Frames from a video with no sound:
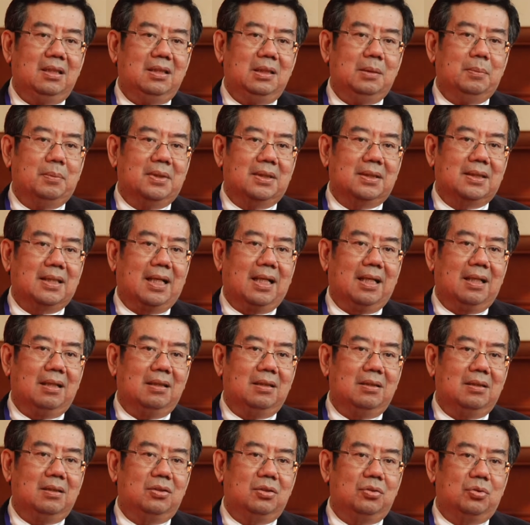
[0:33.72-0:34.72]
基本
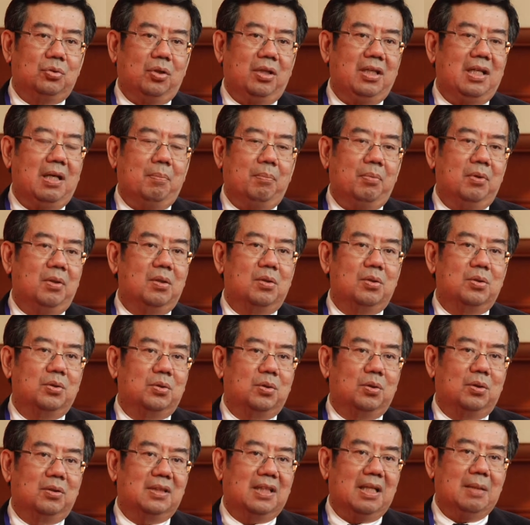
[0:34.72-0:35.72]
上谁也不能够
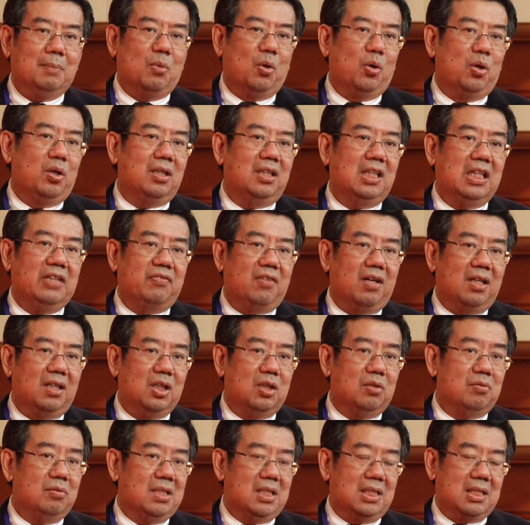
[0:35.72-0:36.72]
说在某个地方
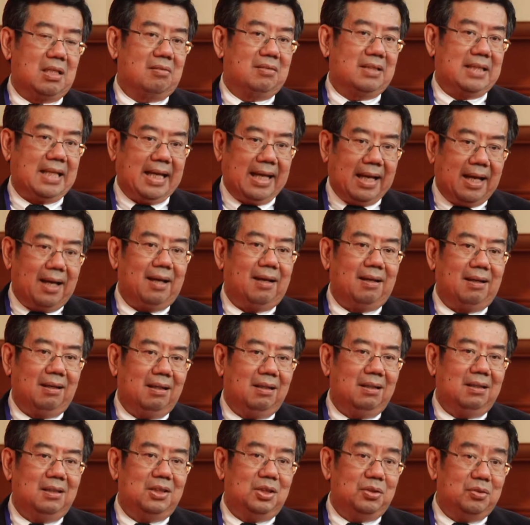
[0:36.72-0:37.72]
能够制造灾害，
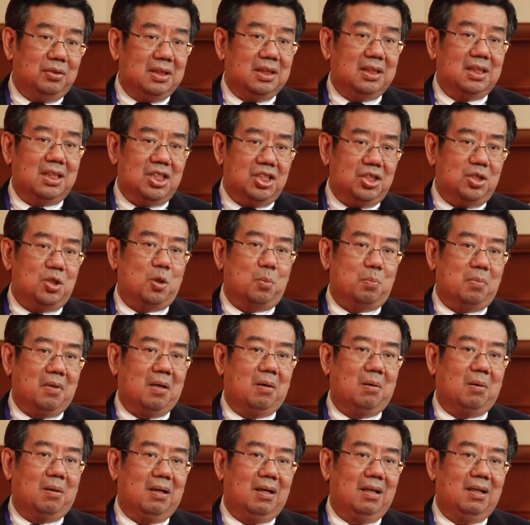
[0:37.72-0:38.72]
尤其是气候变
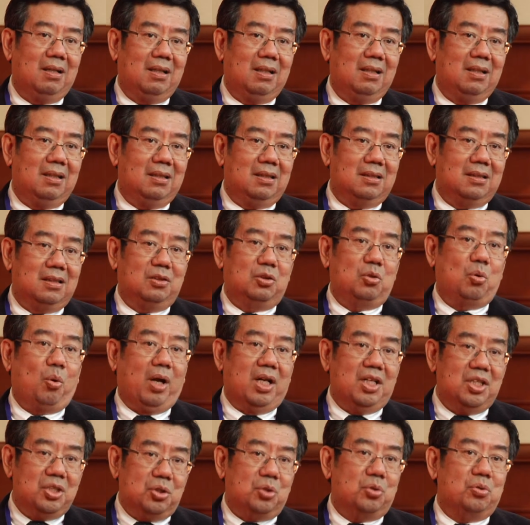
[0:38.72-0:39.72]
化，是
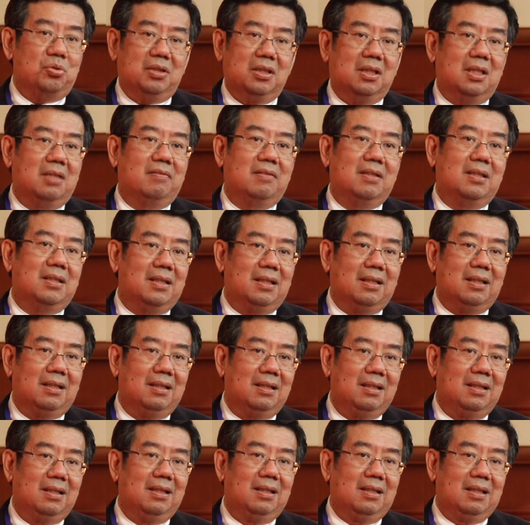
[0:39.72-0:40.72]
全球性的问题。
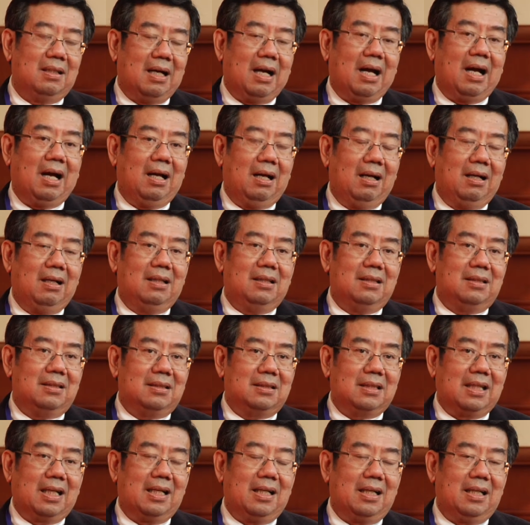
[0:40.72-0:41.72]
是啊，
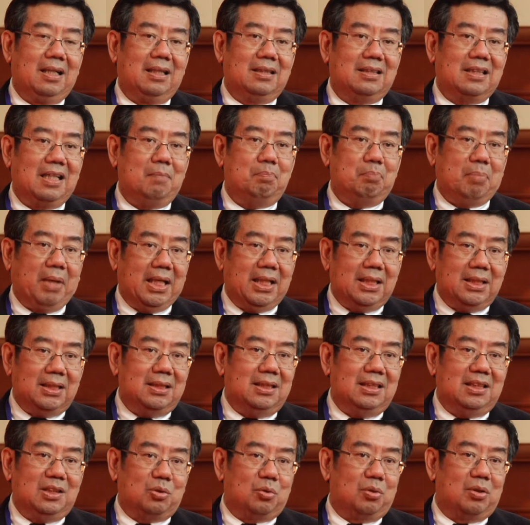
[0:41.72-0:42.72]
在在北
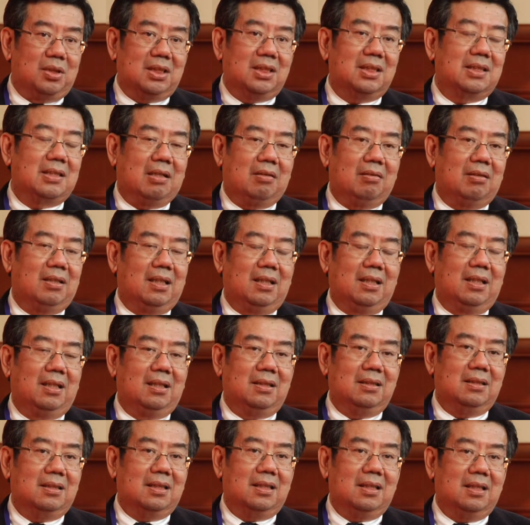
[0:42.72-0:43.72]
极所制造
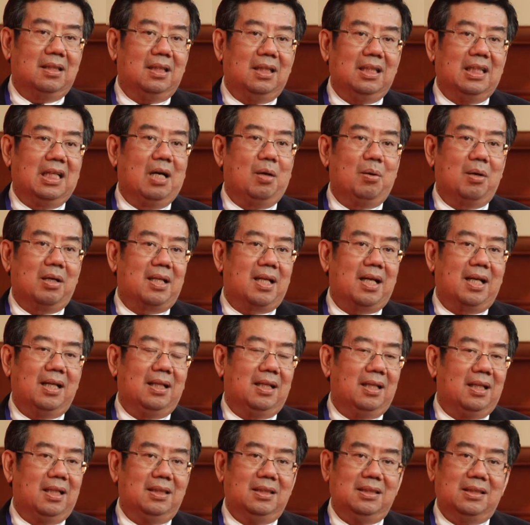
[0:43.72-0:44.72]
的这个二氧化碳也
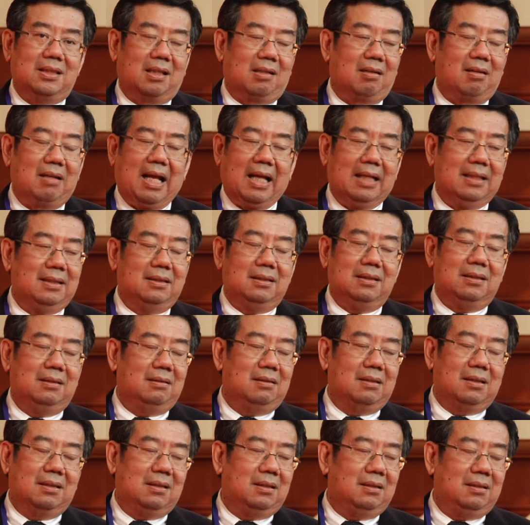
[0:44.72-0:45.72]
可以影响到南极，
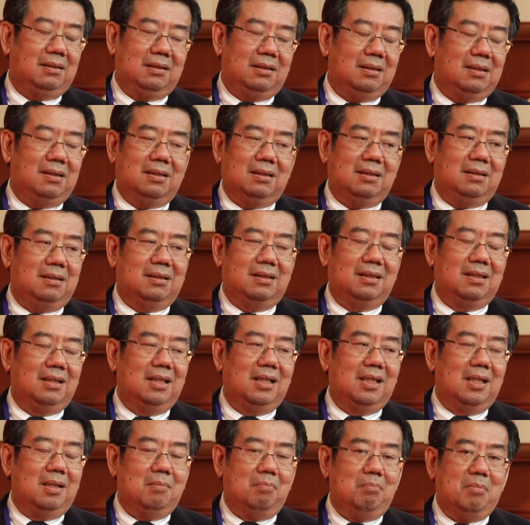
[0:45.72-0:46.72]
这个是这个是
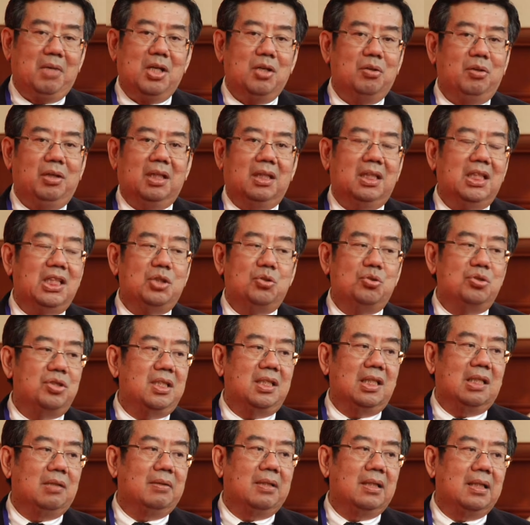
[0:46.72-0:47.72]
没有一个地区
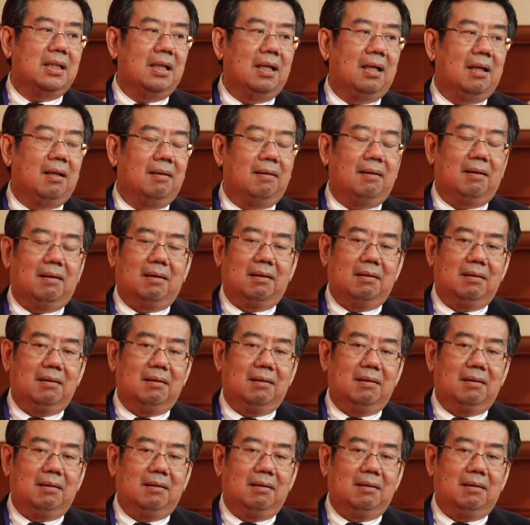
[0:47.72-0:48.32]
性的问题了，对